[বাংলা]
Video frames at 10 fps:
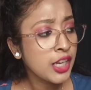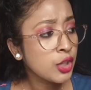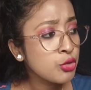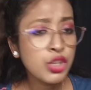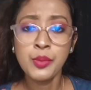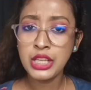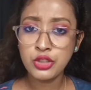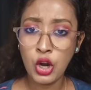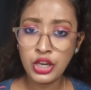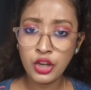না দুজনে
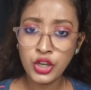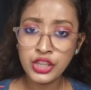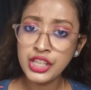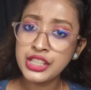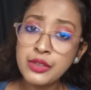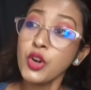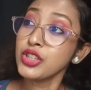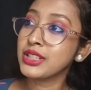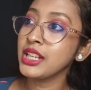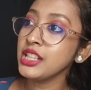মিলে ঝগড়া করে দিই
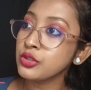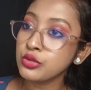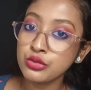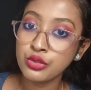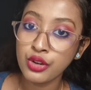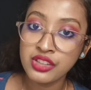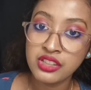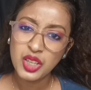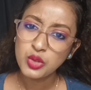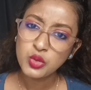ডিভোর্স সিরিজ শুরু করে দিই